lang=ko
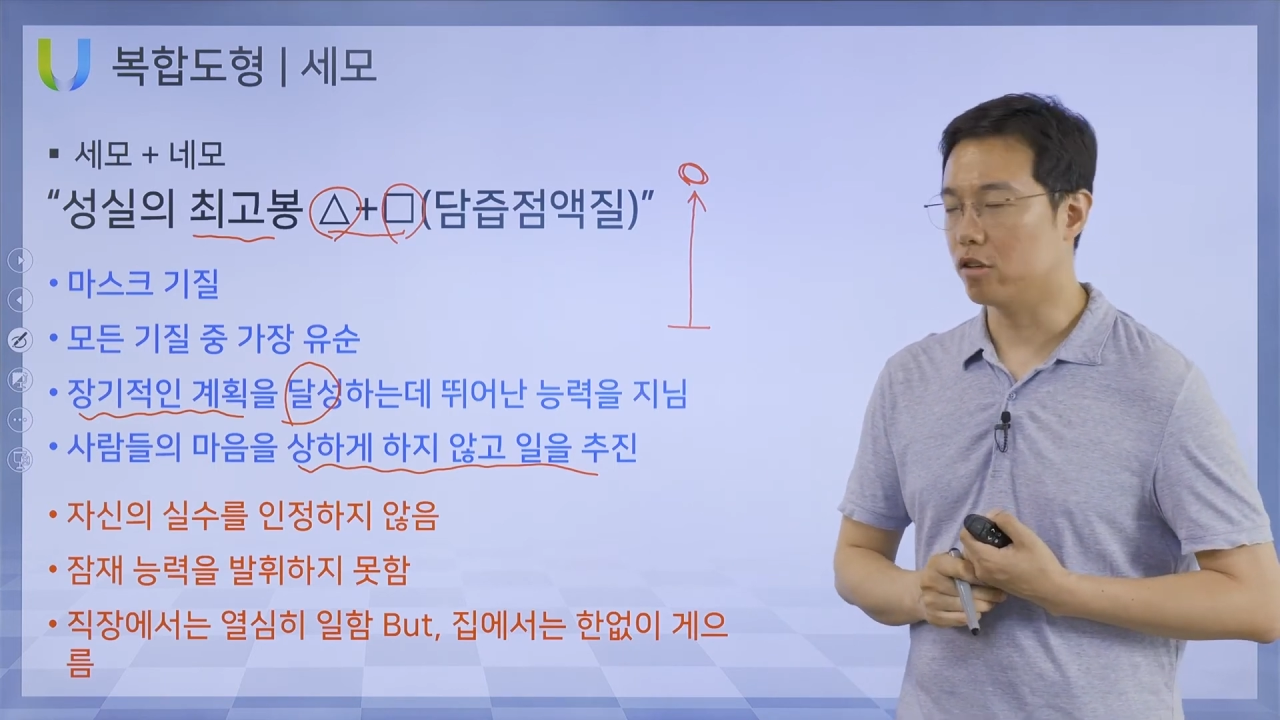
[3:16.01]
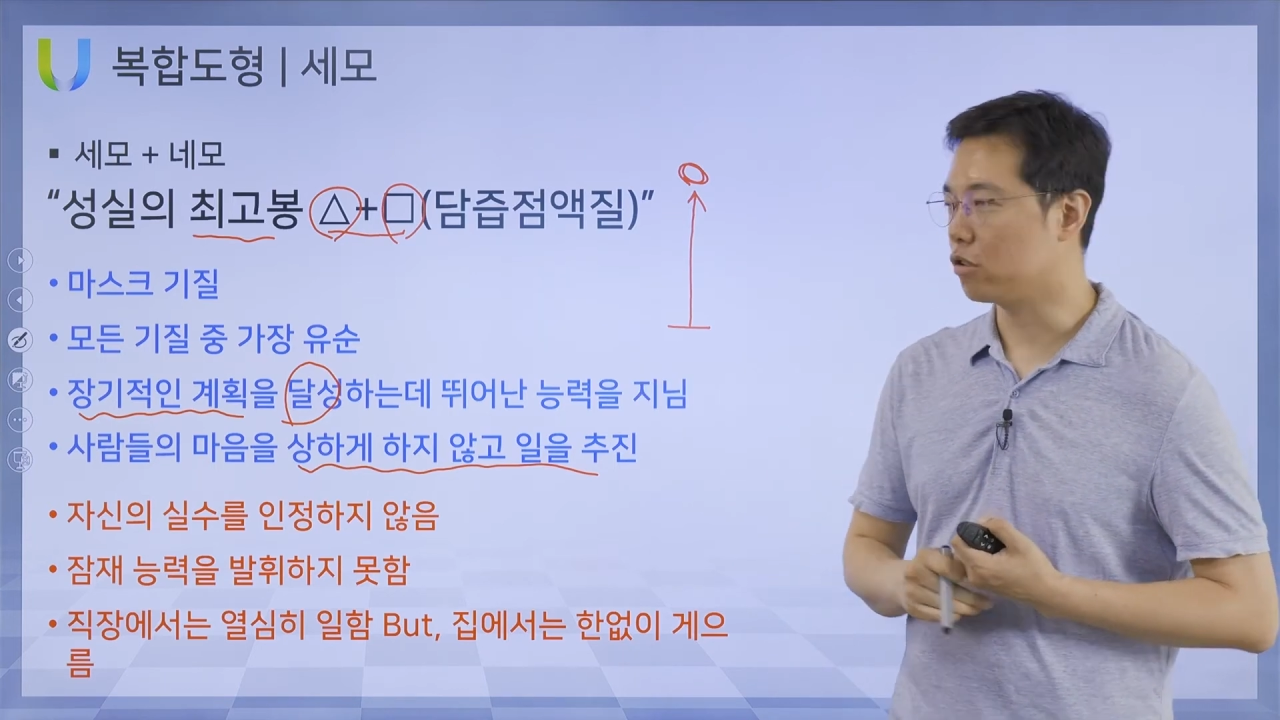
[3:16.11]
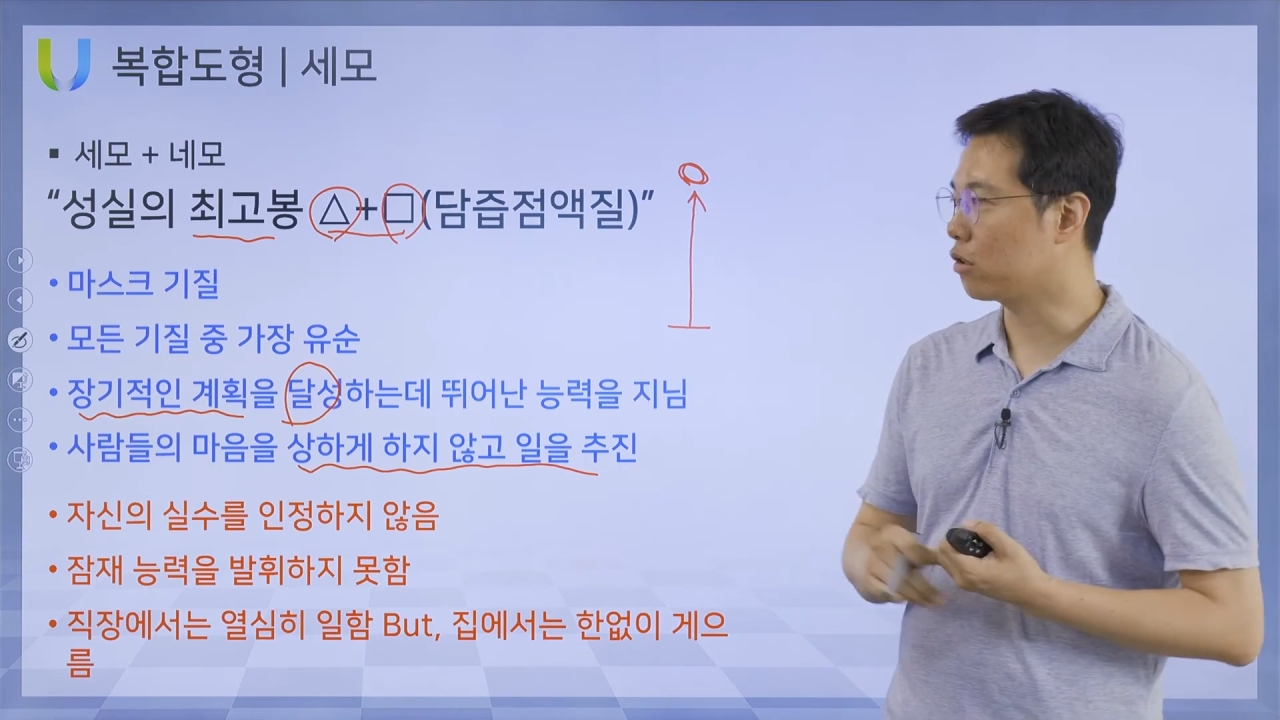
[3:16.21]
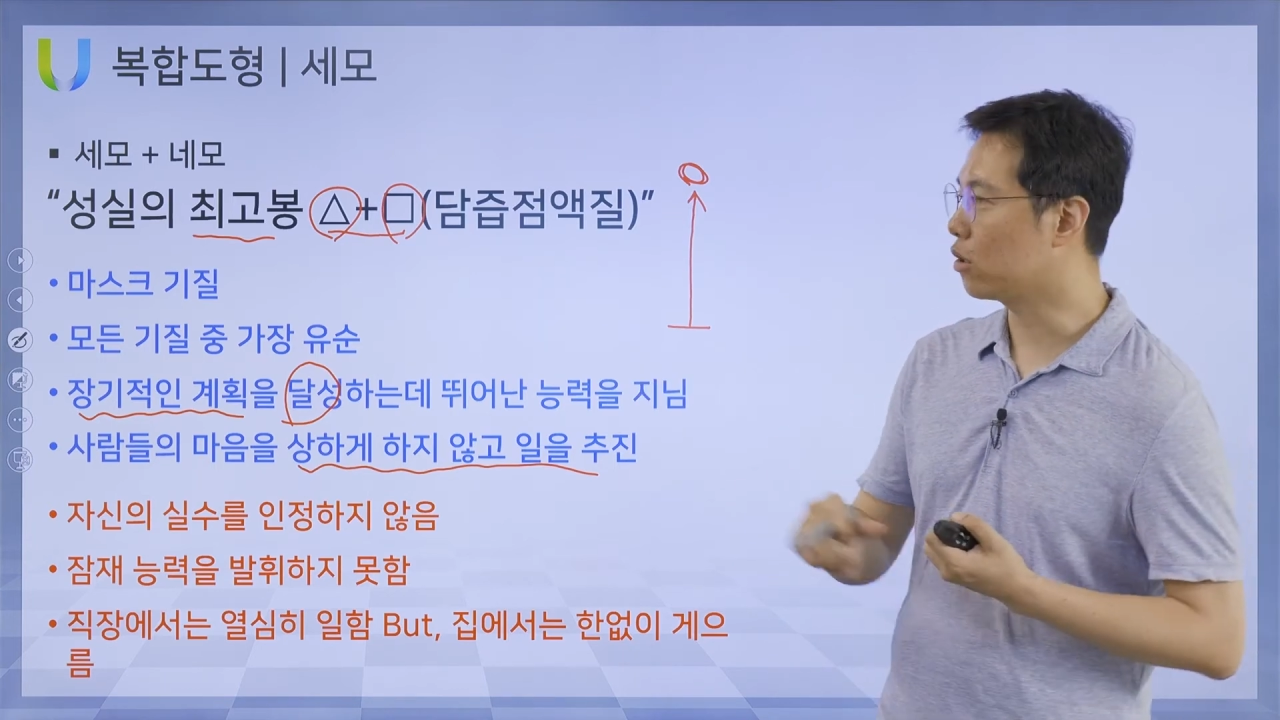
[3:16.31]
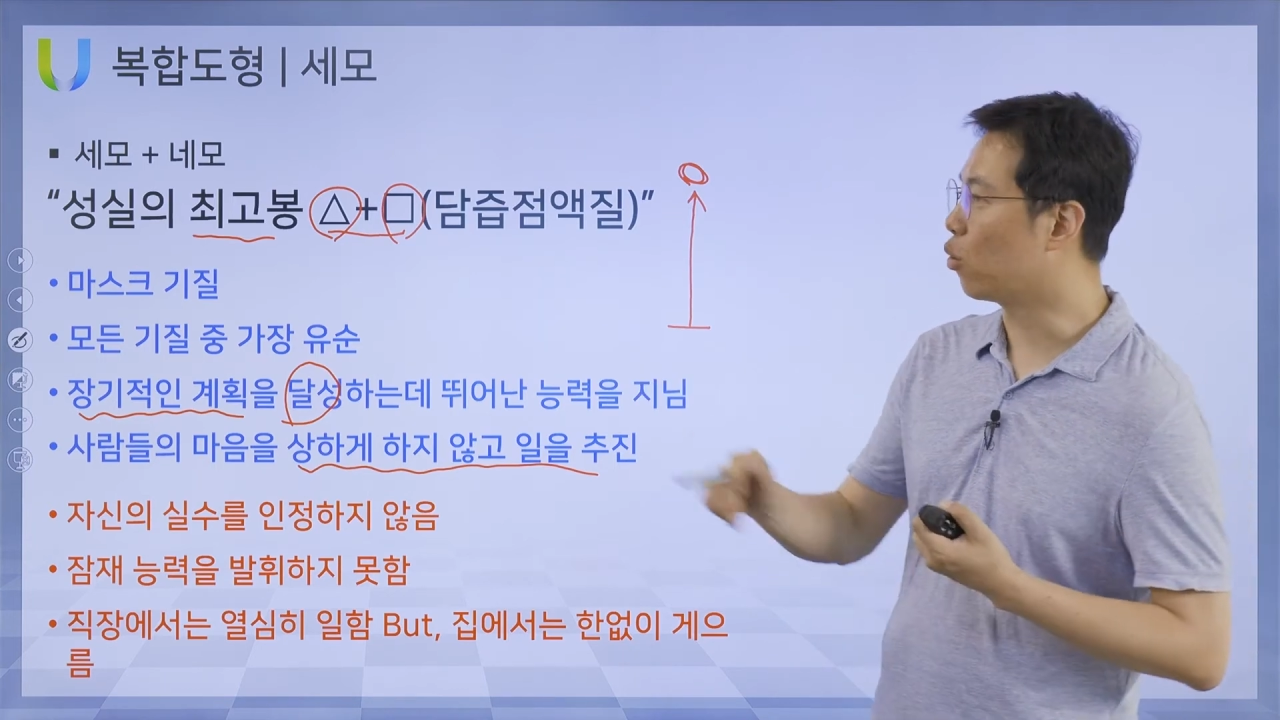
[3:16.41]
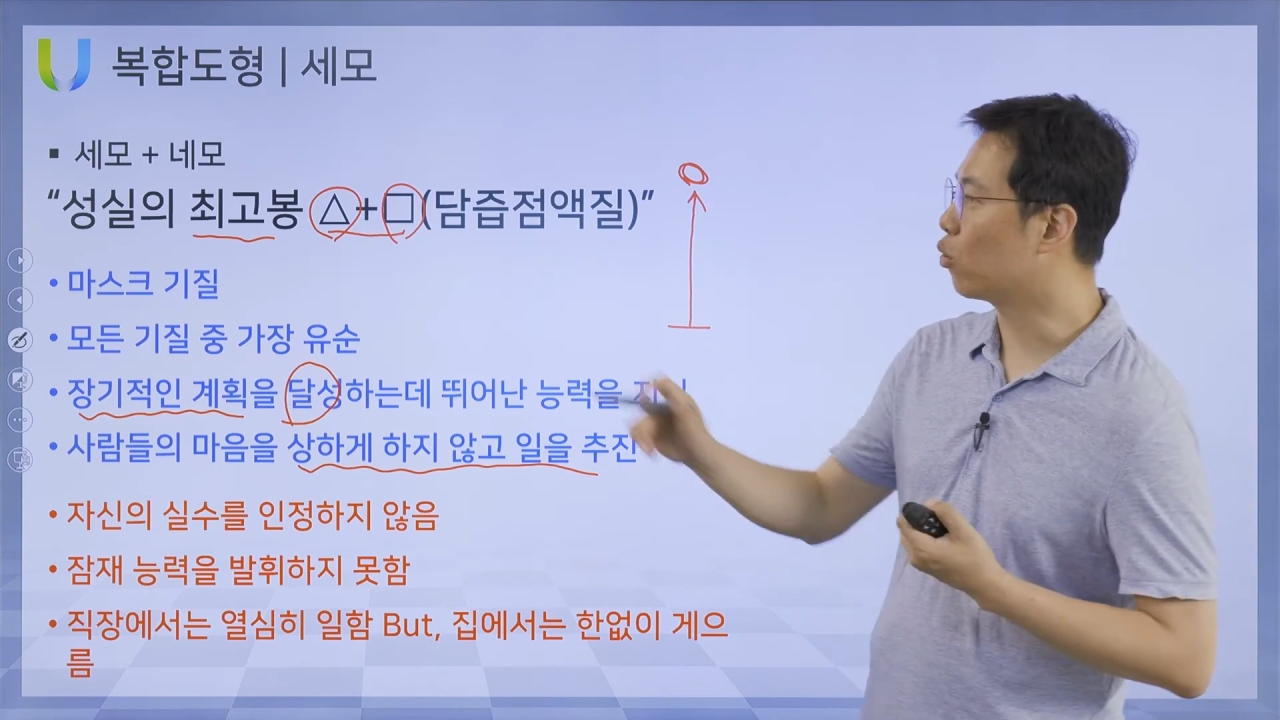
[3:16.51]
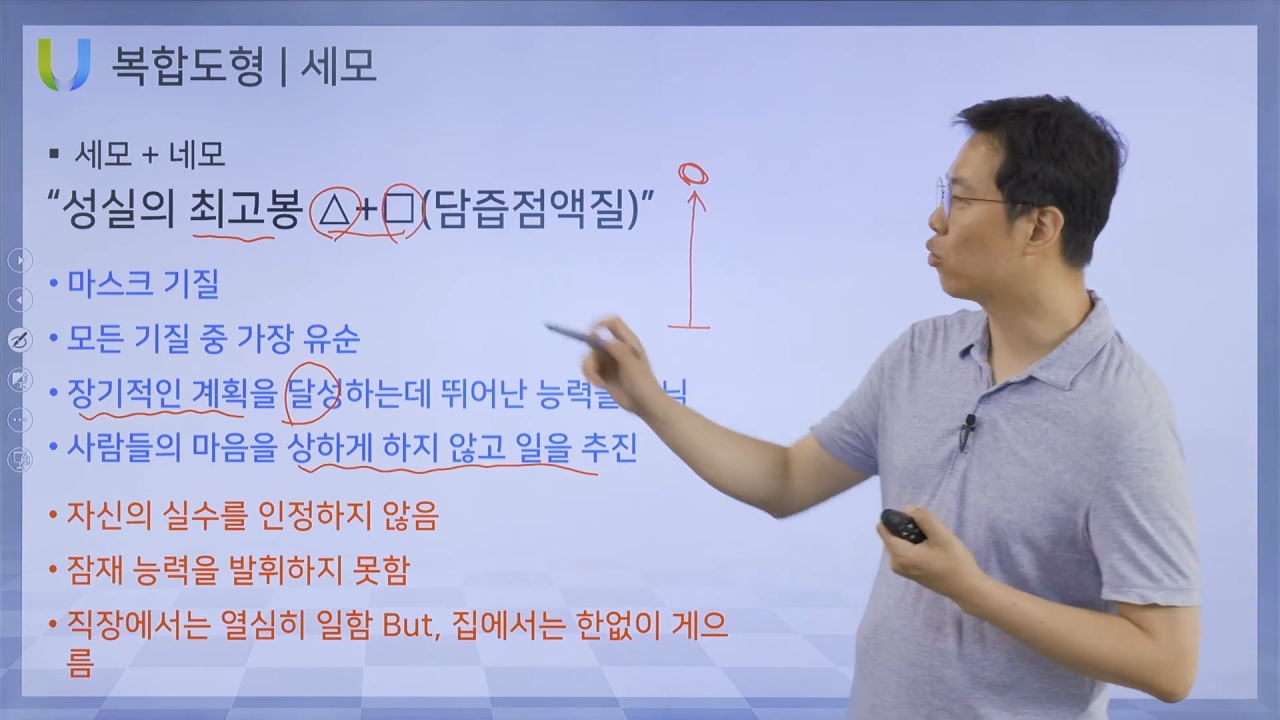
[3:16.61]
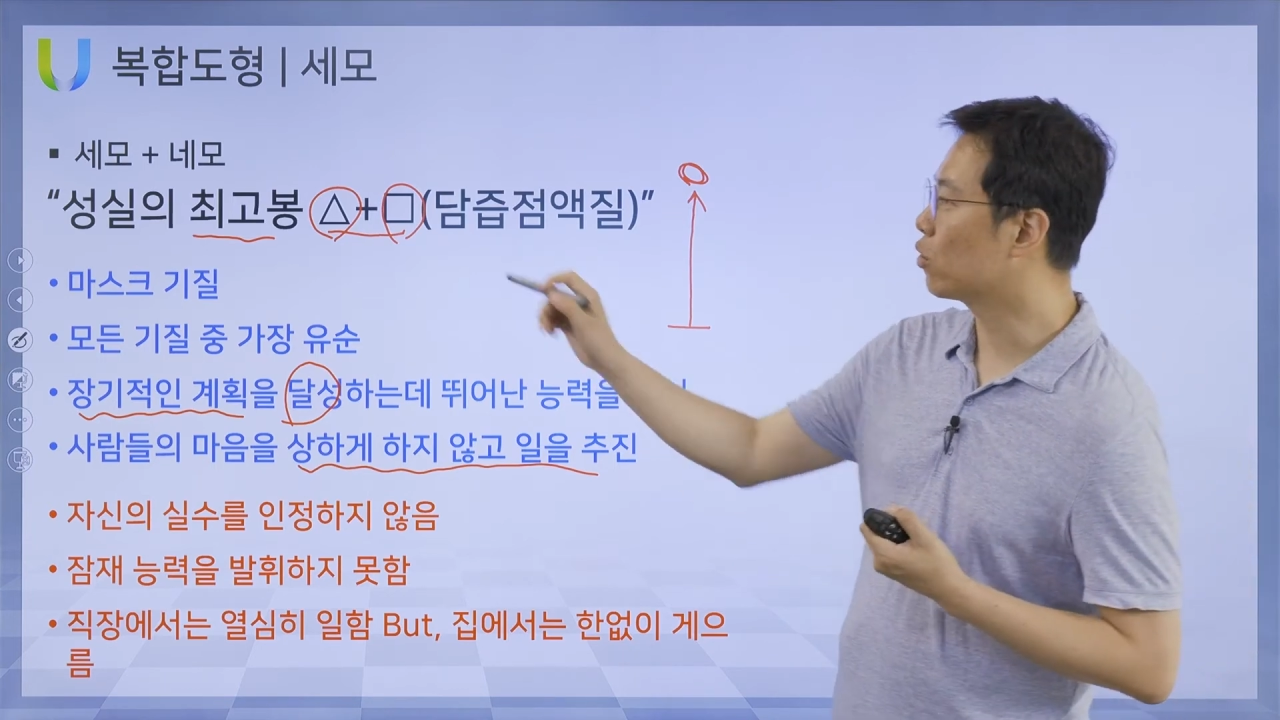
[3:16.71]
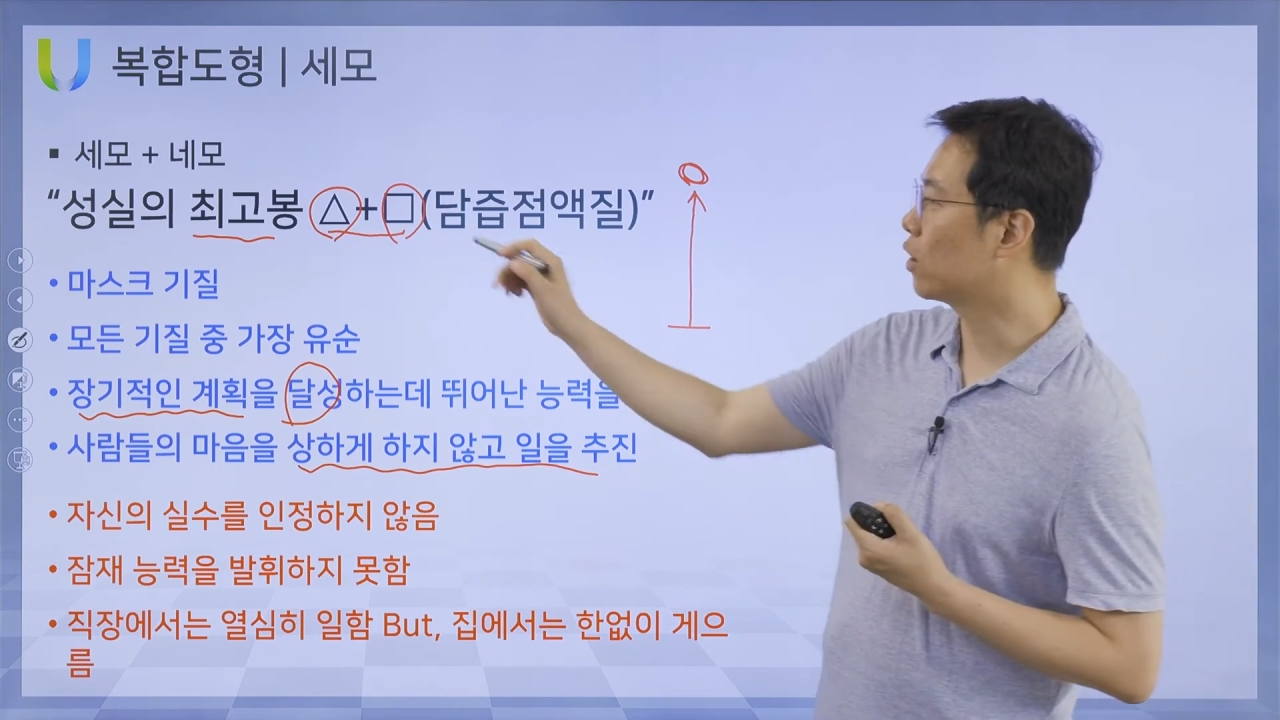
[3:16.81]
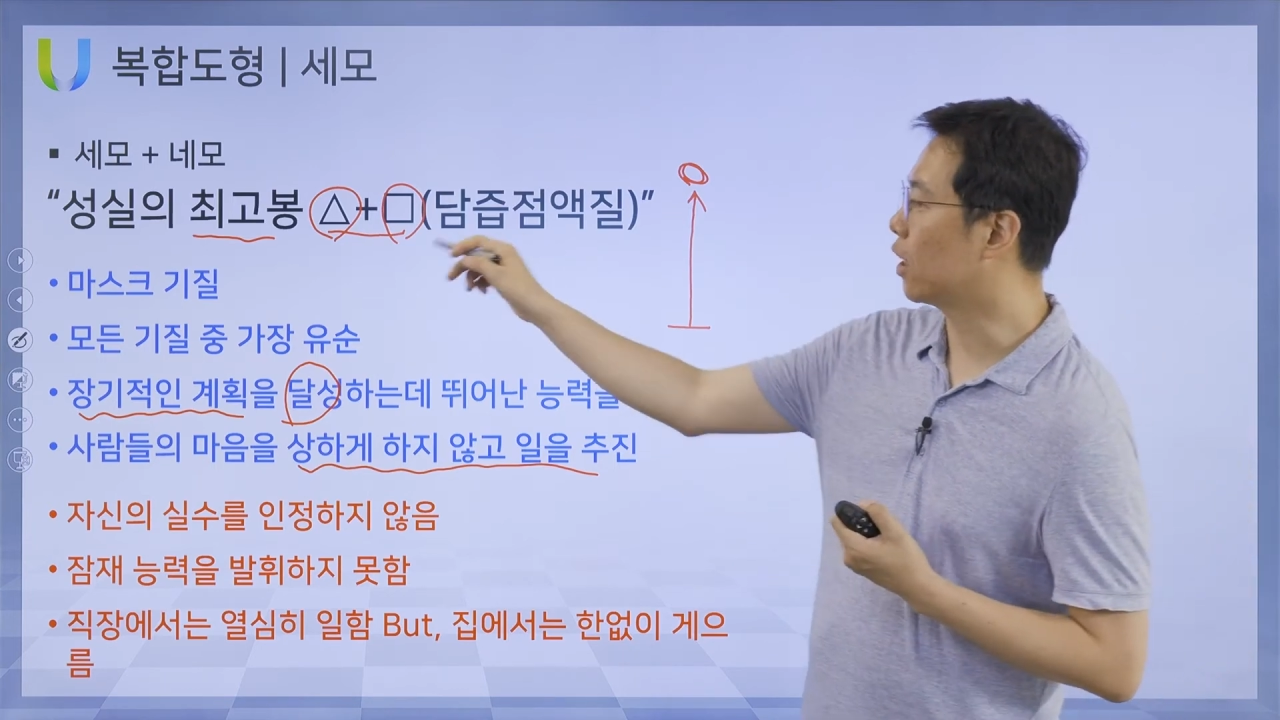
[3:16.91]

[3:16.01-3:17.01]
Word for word: 그래서 그 공동체